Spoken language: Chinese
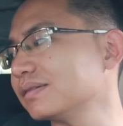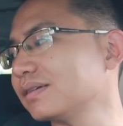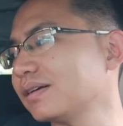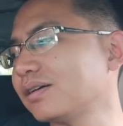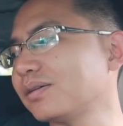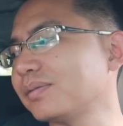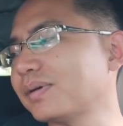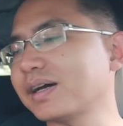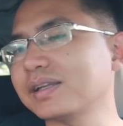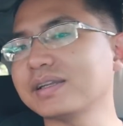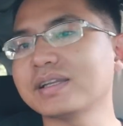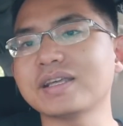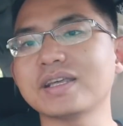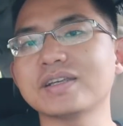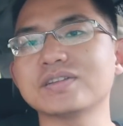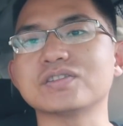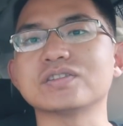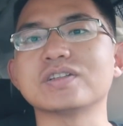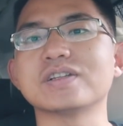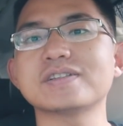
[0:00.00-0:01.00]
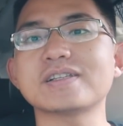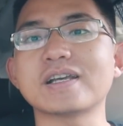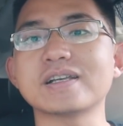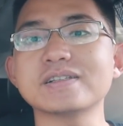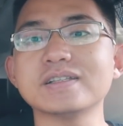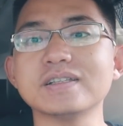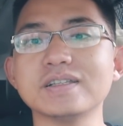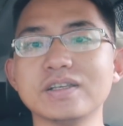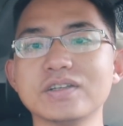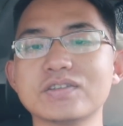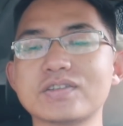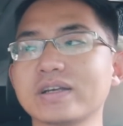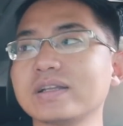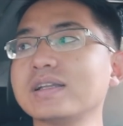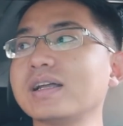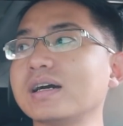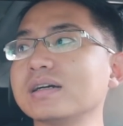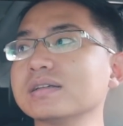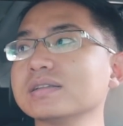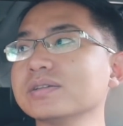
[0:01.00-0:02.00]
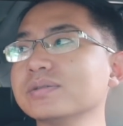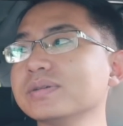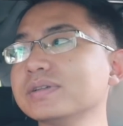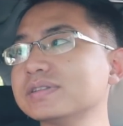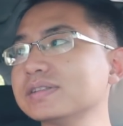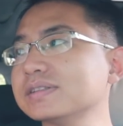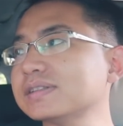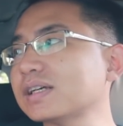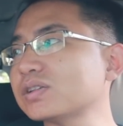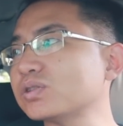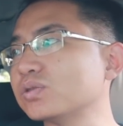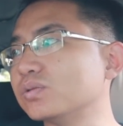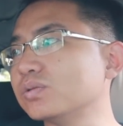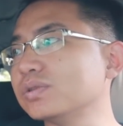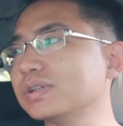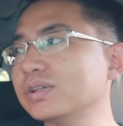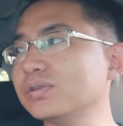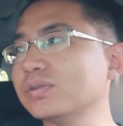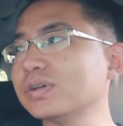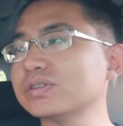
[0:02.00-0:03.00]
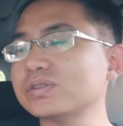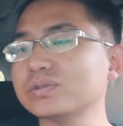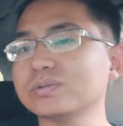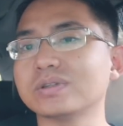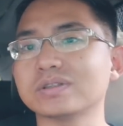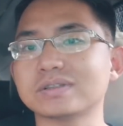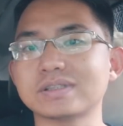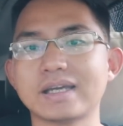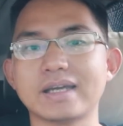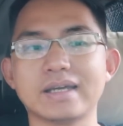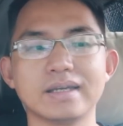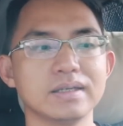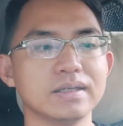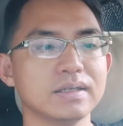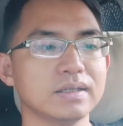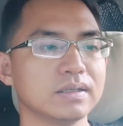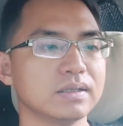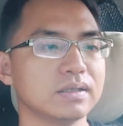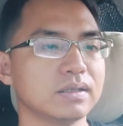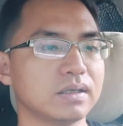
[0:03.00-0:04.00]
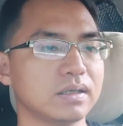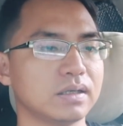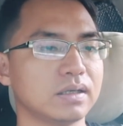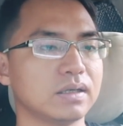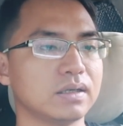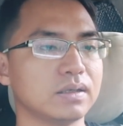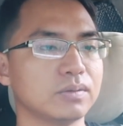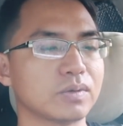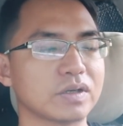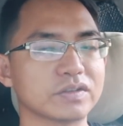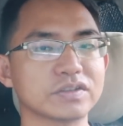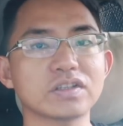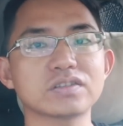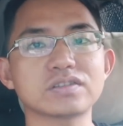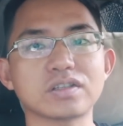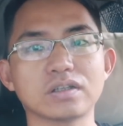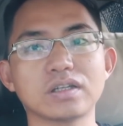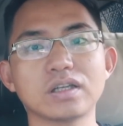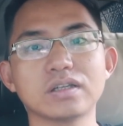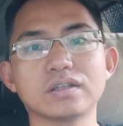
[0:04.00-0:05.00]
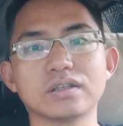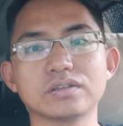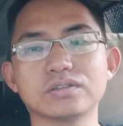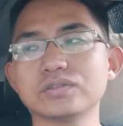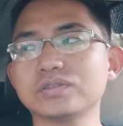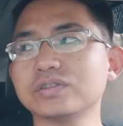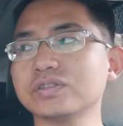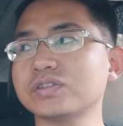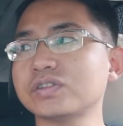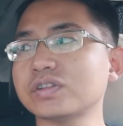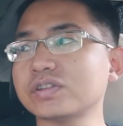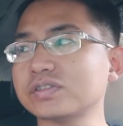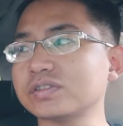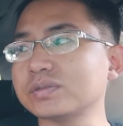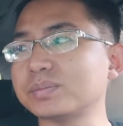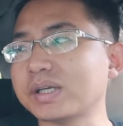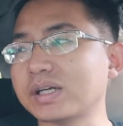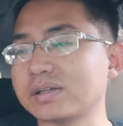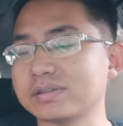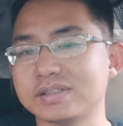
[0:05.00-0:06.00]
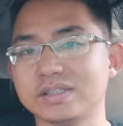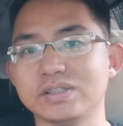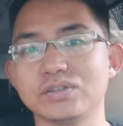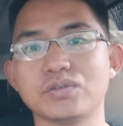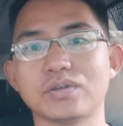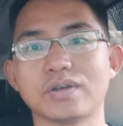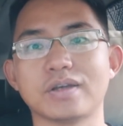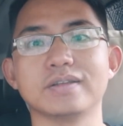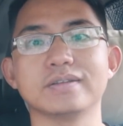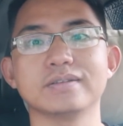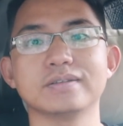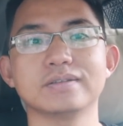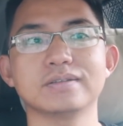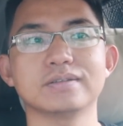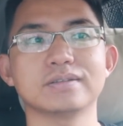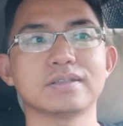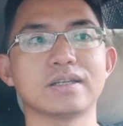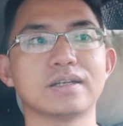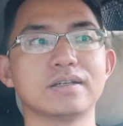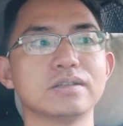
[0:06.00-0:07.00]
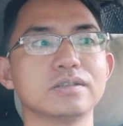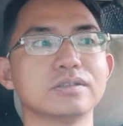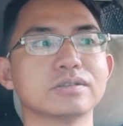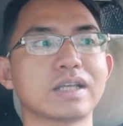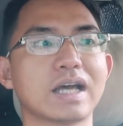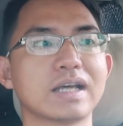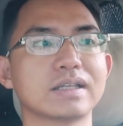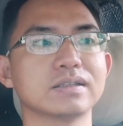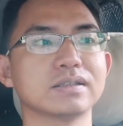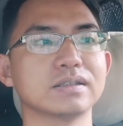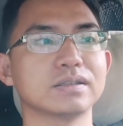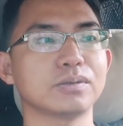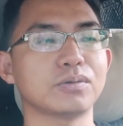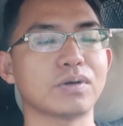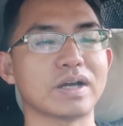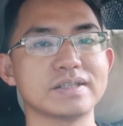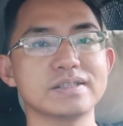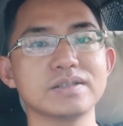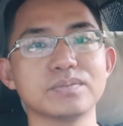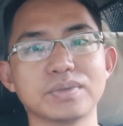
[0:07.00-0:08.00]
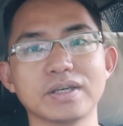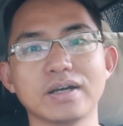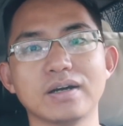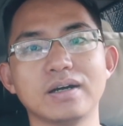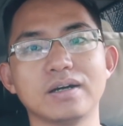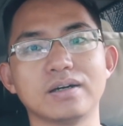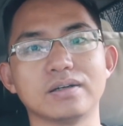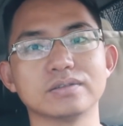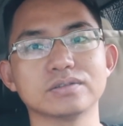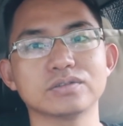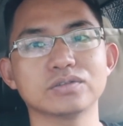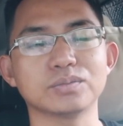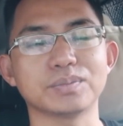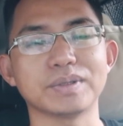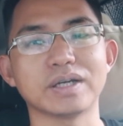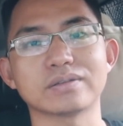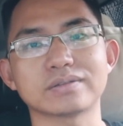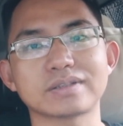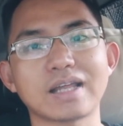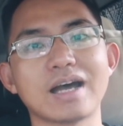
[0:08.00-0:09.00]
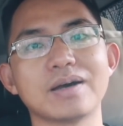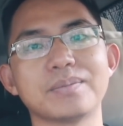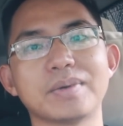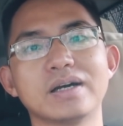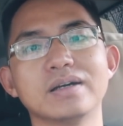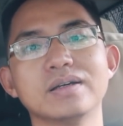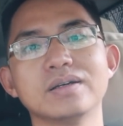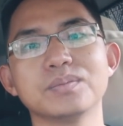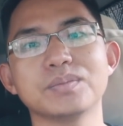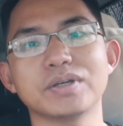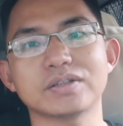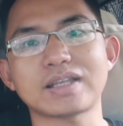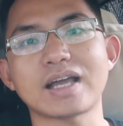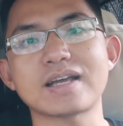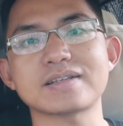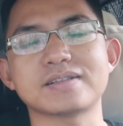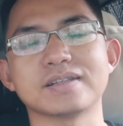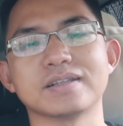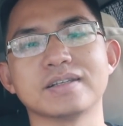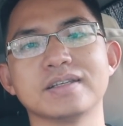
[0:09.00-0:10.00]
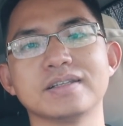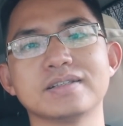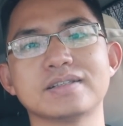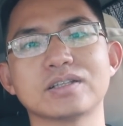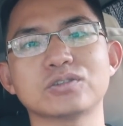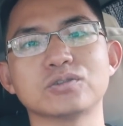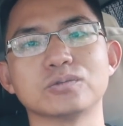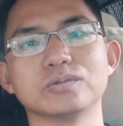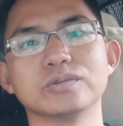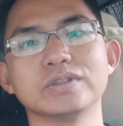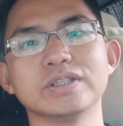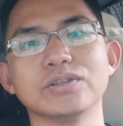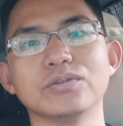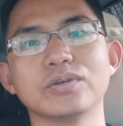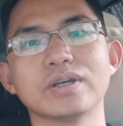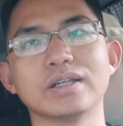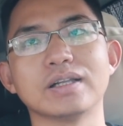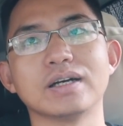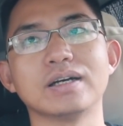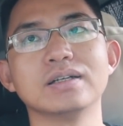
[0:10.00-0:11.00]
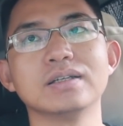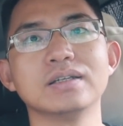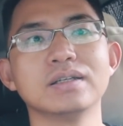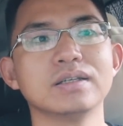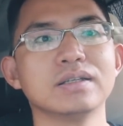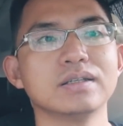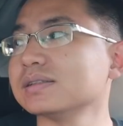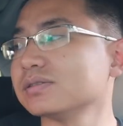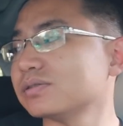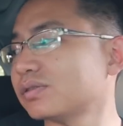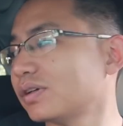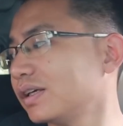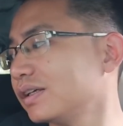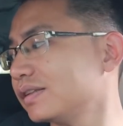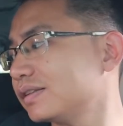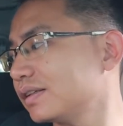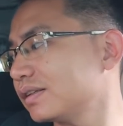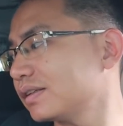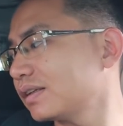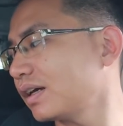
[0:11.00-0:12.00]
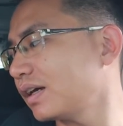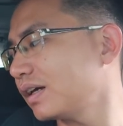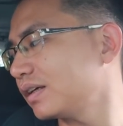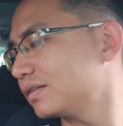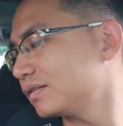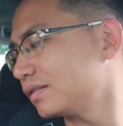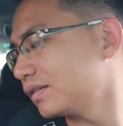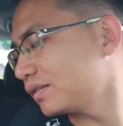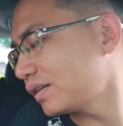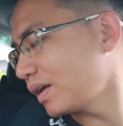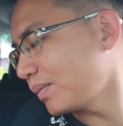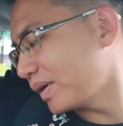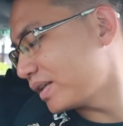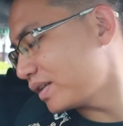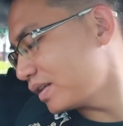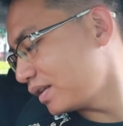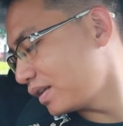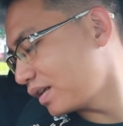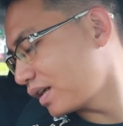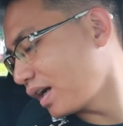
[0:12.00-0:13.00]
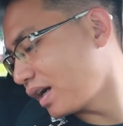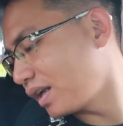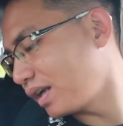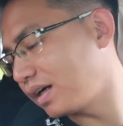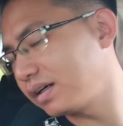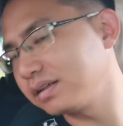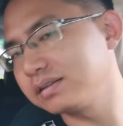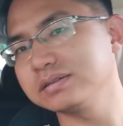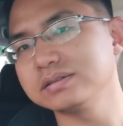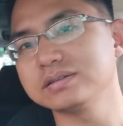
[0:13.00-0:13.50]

好吧，那也只能相信医生了。因为这家宠物医院是我在，呃，网上找到的，就是设施比较齐全，然后它的环境比较好，就比较大嘛，比较大型的一家宠物医院了。所以现在只能带半斤离开了。